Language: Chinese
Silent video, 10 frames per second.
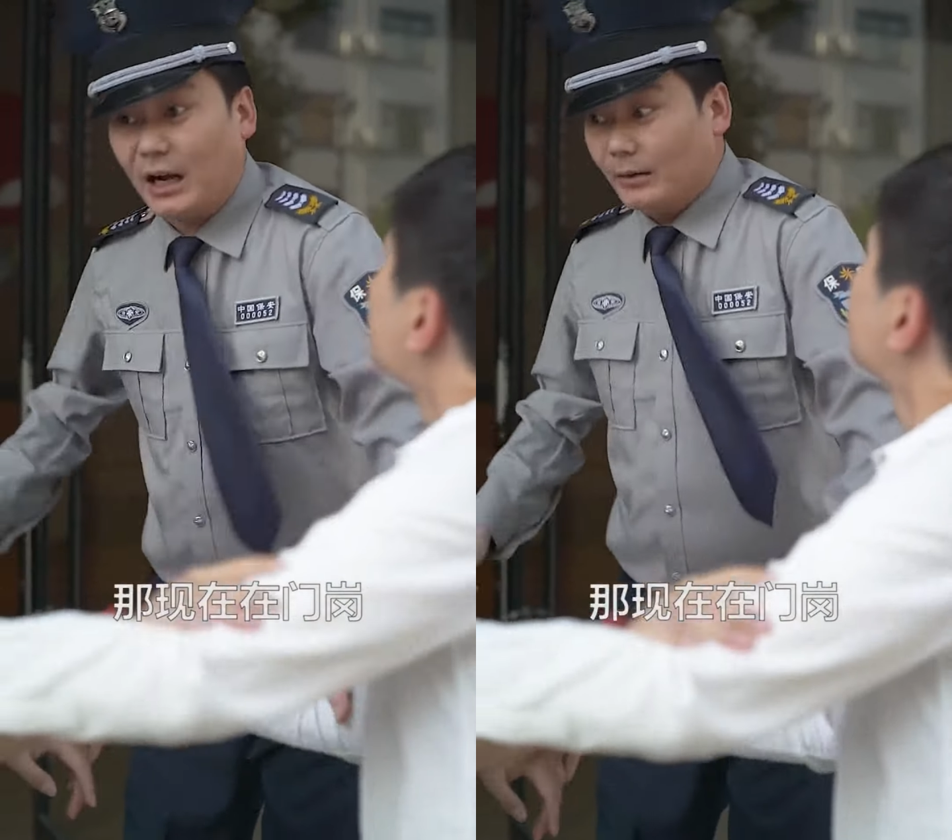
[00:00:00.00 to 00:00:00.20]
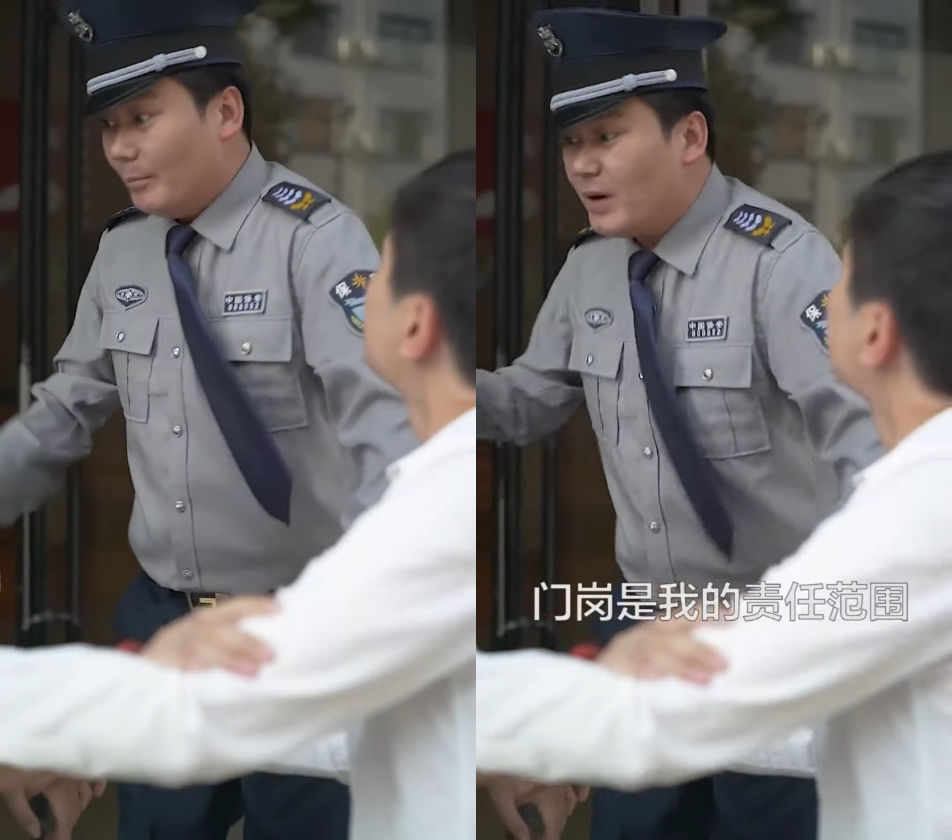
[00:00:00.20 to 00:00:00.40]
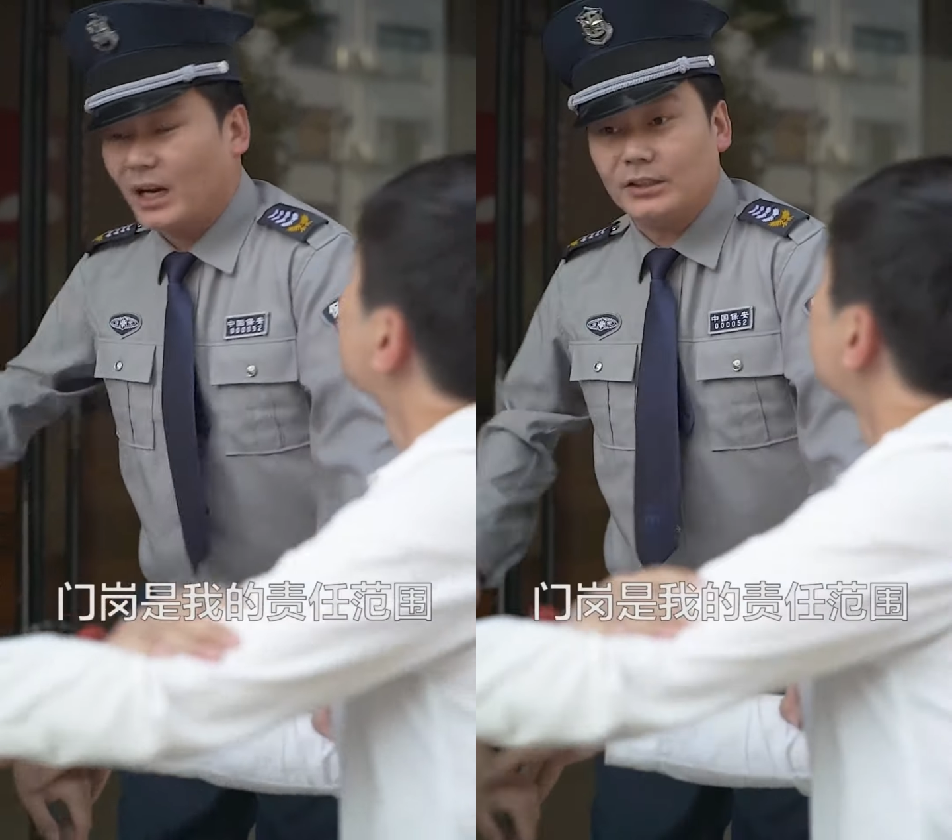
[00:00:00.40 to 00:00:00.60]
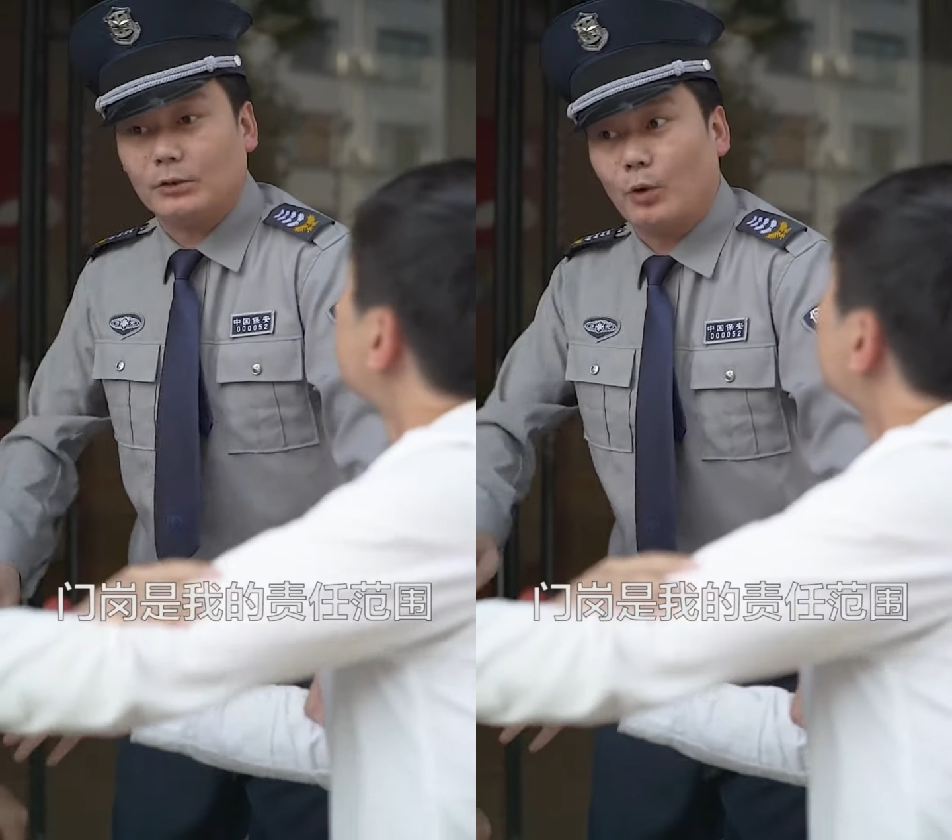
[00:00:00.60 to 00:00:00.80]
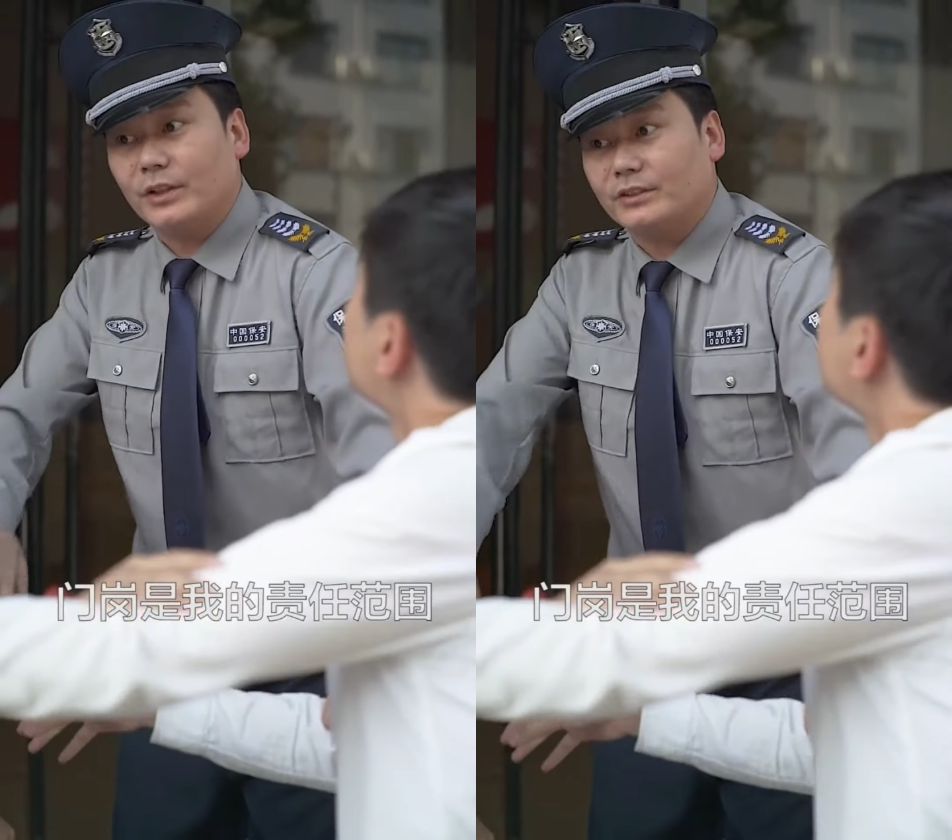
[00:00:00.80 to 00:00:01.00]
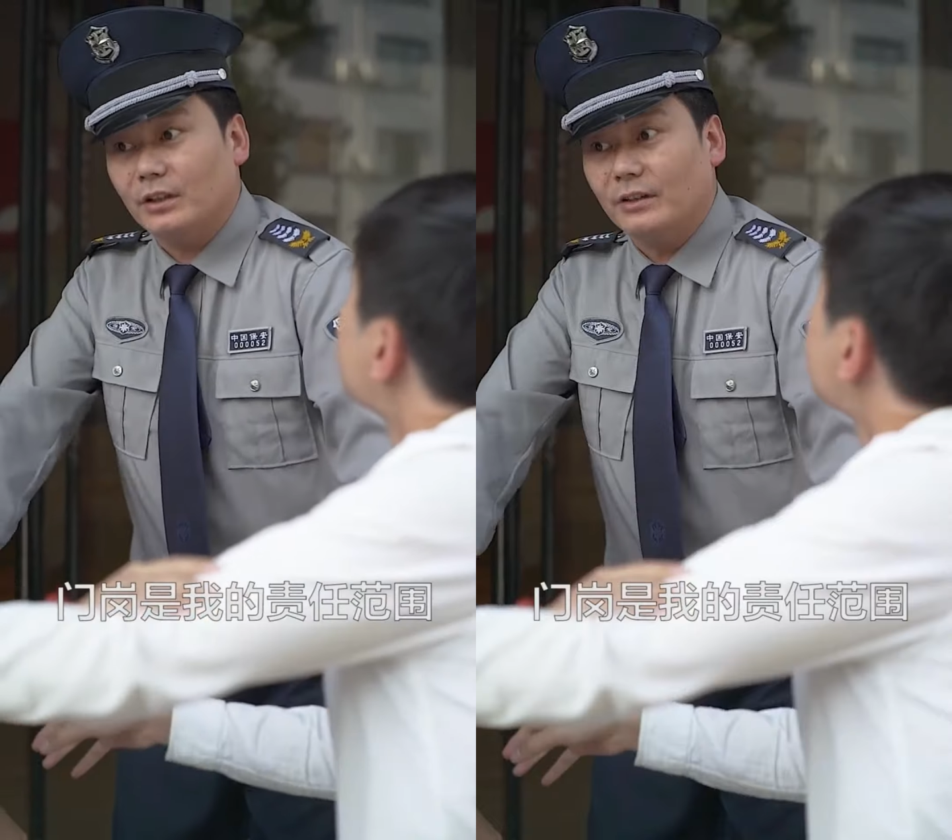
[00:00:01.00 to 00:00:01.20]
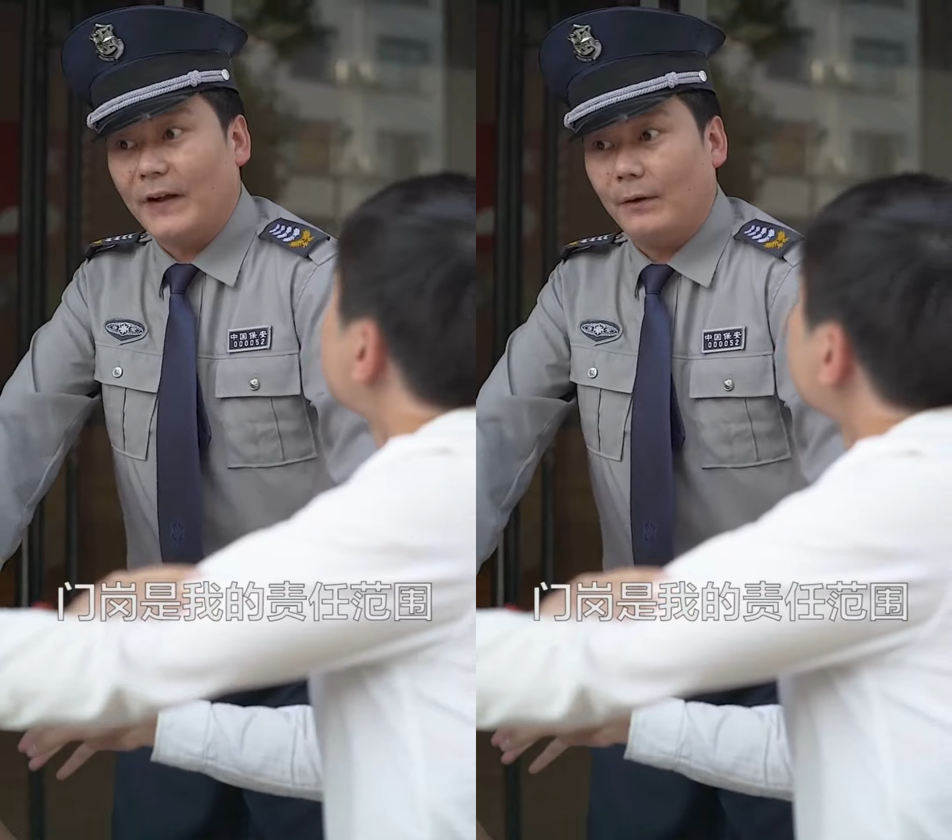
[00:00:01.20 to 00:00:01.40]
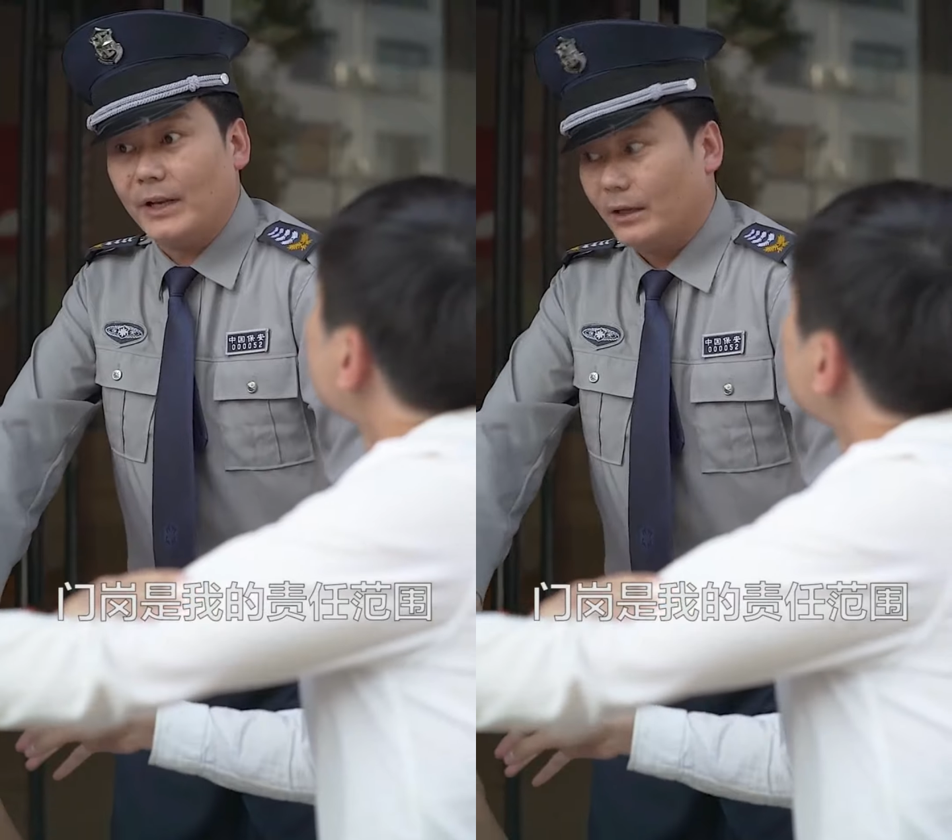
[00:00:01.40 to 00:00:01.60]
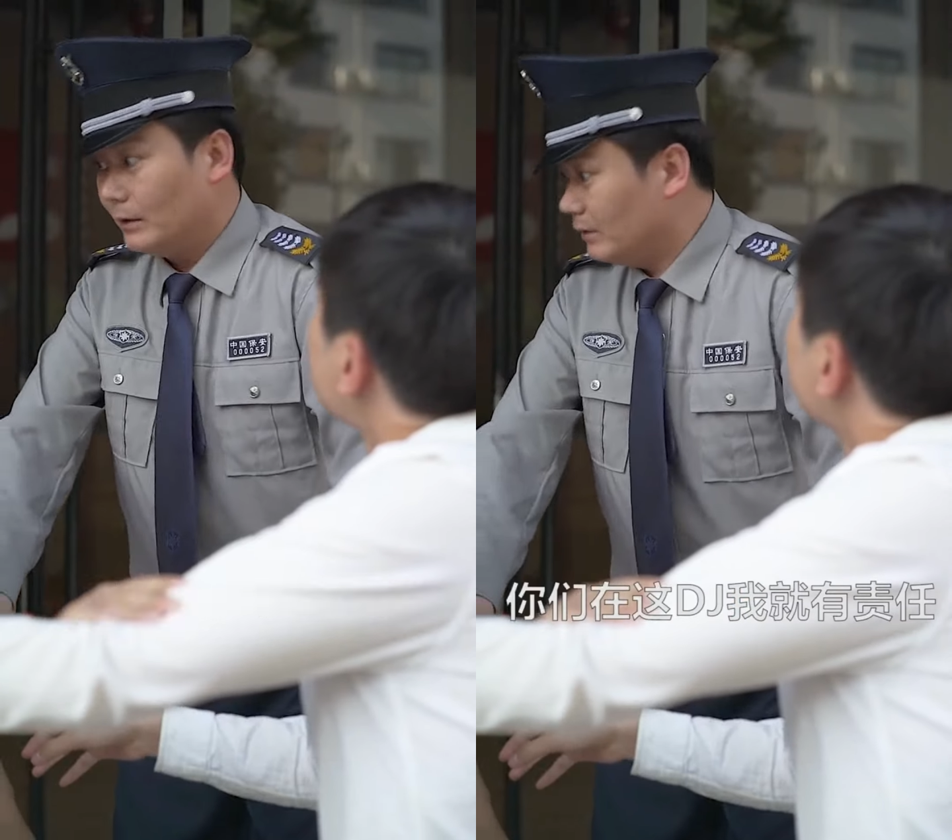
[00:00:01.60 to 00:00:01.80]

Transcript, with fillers: 岗门岗是我的责任范围，